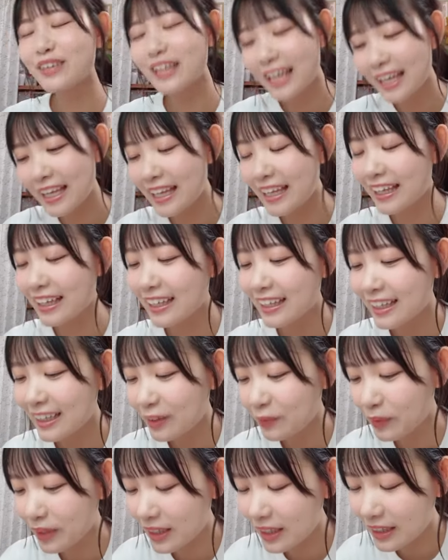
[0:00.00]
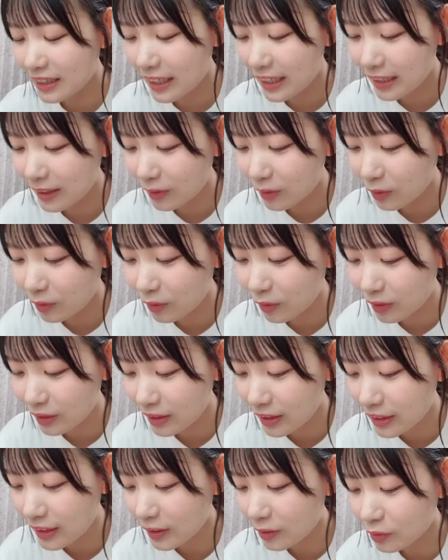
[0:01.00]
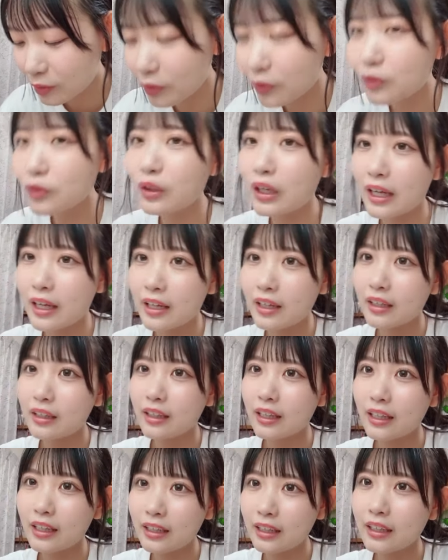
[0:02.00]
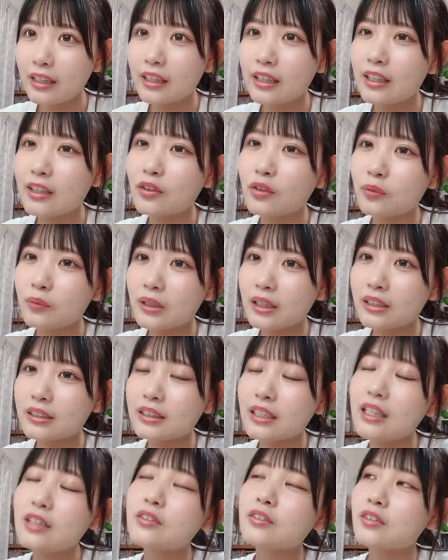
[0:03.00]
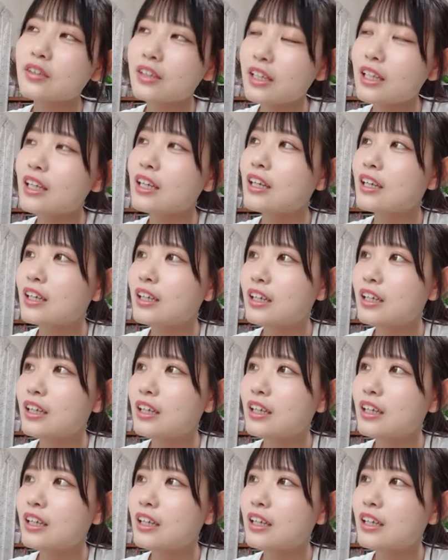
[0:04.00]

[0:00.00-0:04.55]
のででもやりたいやりたいこととかやらなきゃいけないこともたくさんあるので